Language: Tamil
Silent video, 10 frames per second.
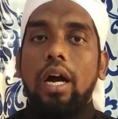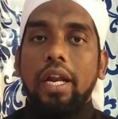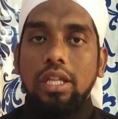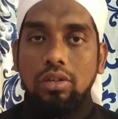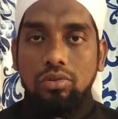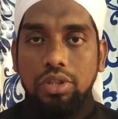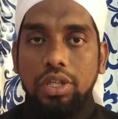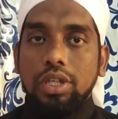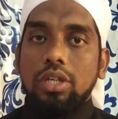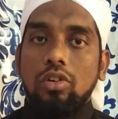அடைந்து
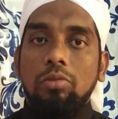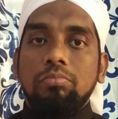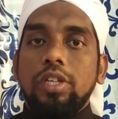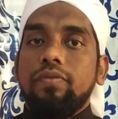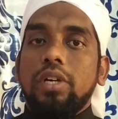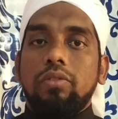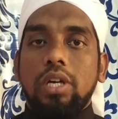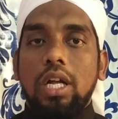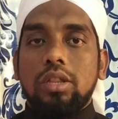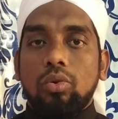கொண்டிருக்கிறோம் இவ்வளவு
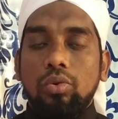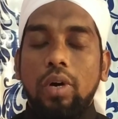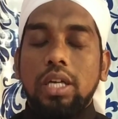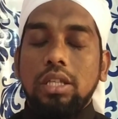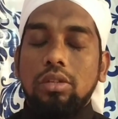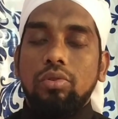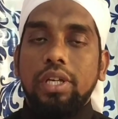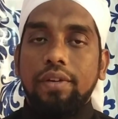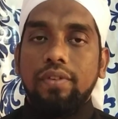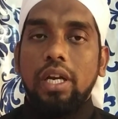நாள்
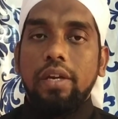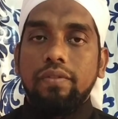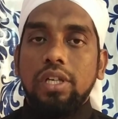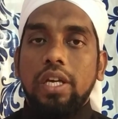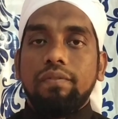தொழுவாததனுடைய விளைவு